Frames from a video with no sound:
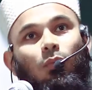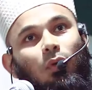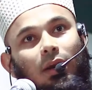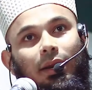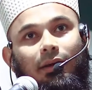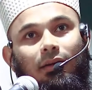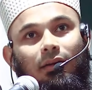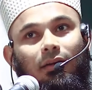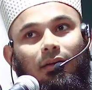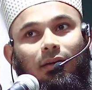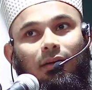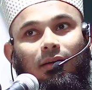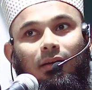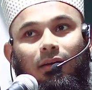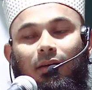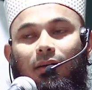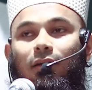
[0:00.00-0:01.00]
বলেন
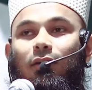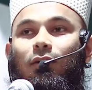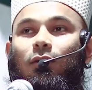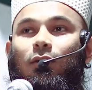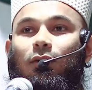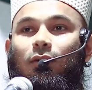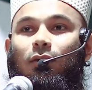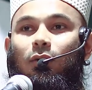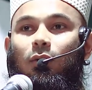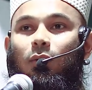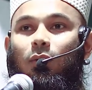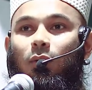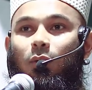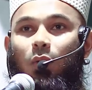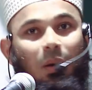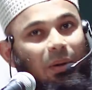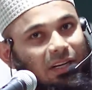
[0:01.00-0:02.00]

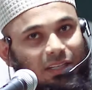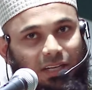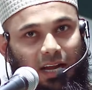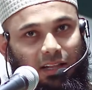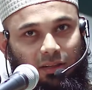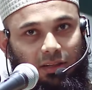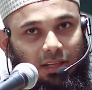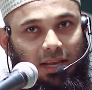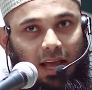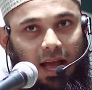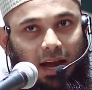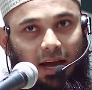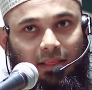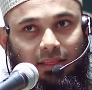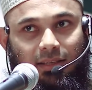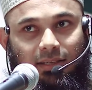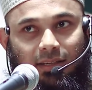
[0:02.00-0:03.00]
ও আমার স্বার্থে
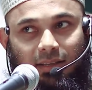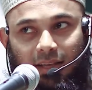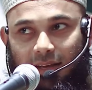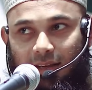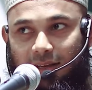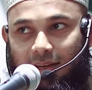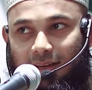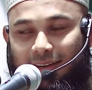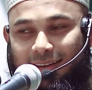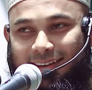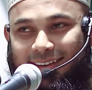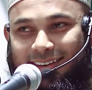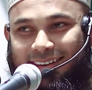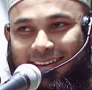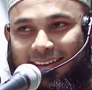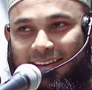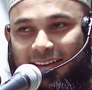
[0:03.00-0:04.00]
আঘাত দিছে তাই
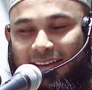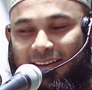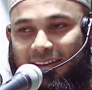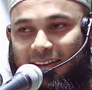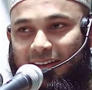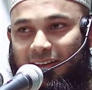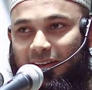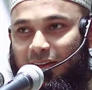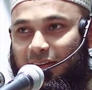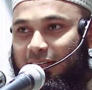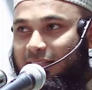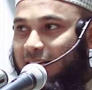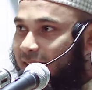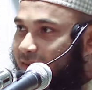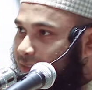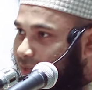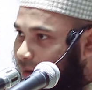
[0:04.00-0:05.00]

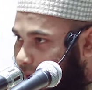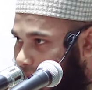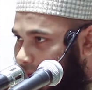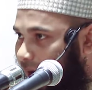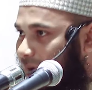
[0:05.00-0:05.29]
স্বার্থে